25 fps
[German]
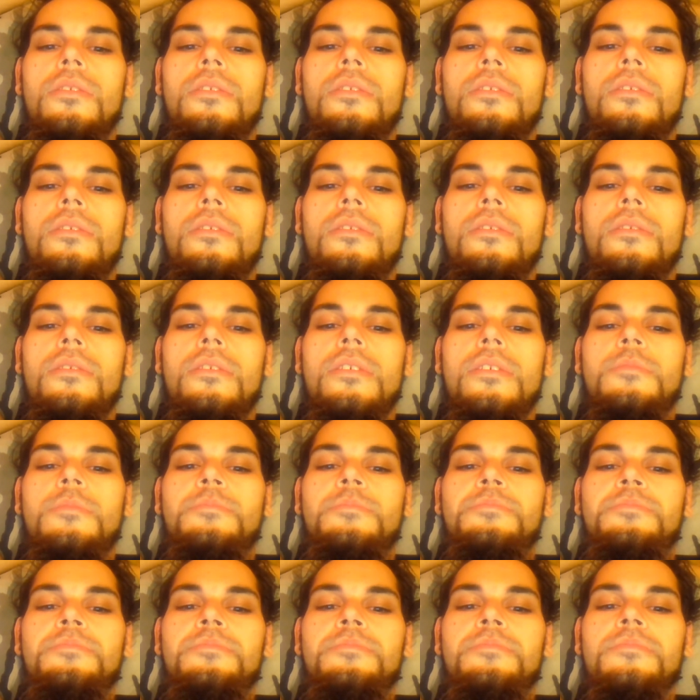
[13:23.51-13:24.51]

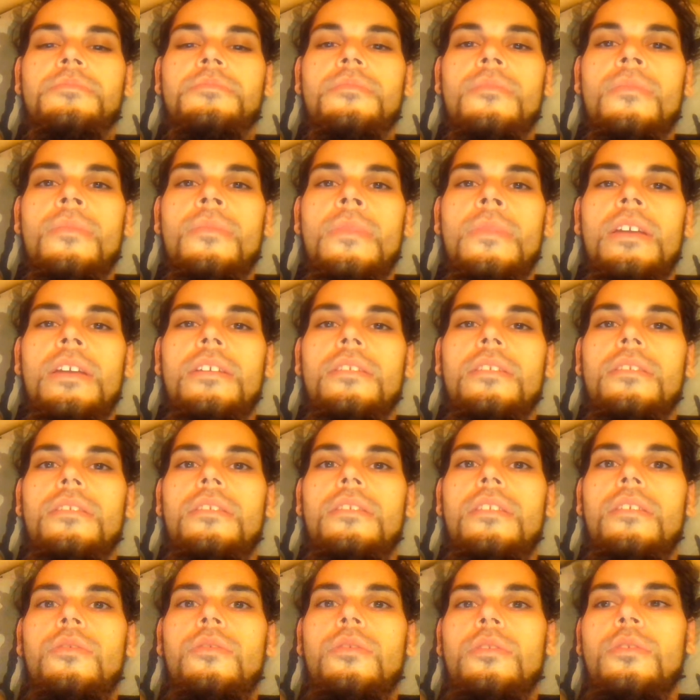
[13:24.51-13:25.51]
Definition, ich weiß auch nicht,
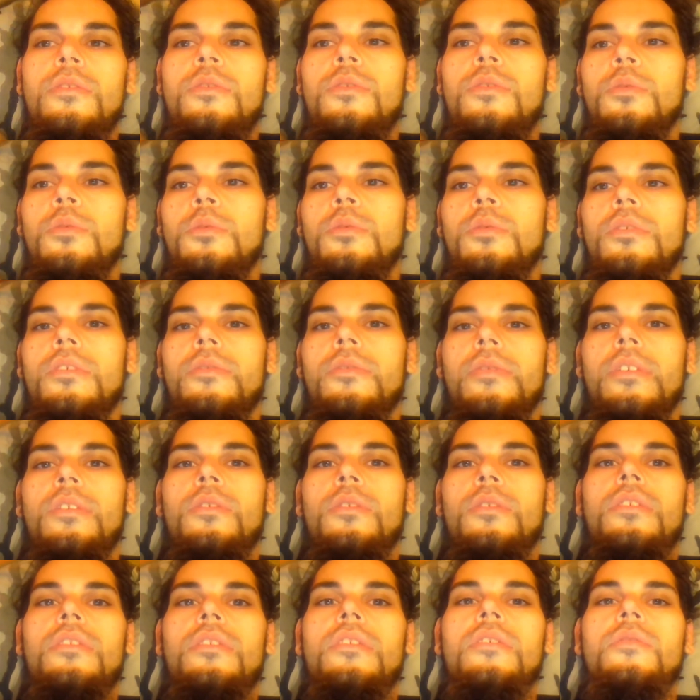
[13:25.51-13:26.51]
wo ob er die jetzt selber
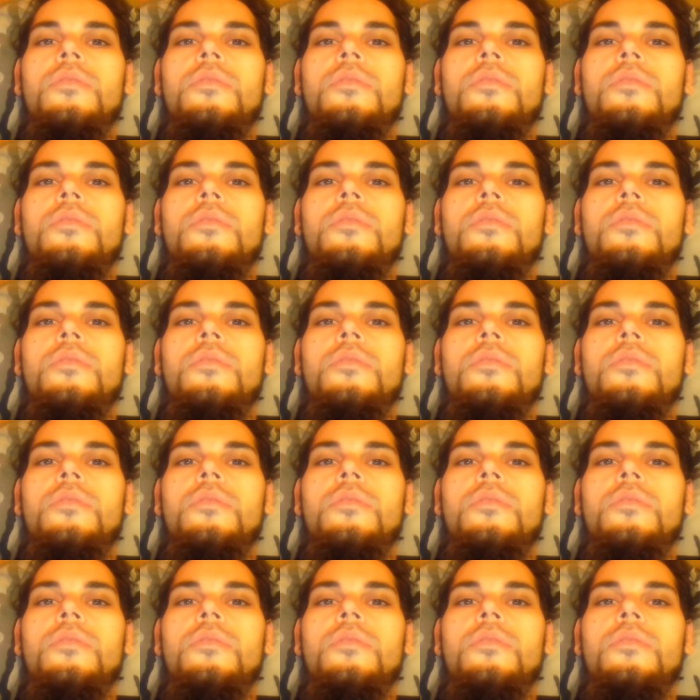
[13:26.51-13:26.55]
gemacht hat,